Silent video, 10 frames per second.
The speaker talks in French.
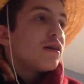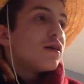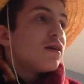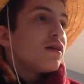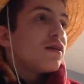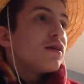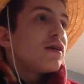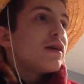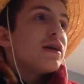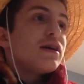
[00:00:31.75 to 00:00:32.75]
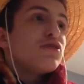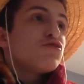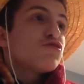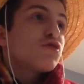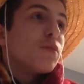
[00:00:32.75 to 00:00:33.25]
Euh, et
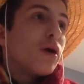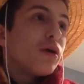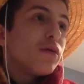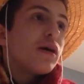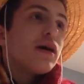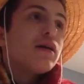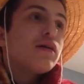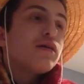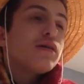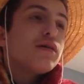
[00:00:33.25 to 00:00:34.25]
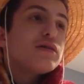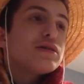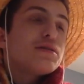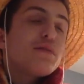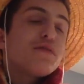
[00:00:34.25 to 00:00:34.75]
justement, alors euh,
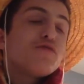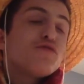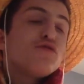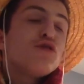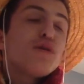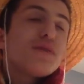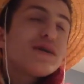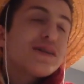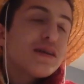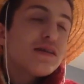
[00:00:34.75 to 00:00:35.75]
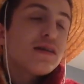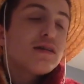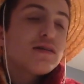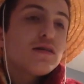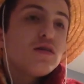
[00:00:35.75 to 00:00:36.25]
c'est pas venu dans ma tête. Hein.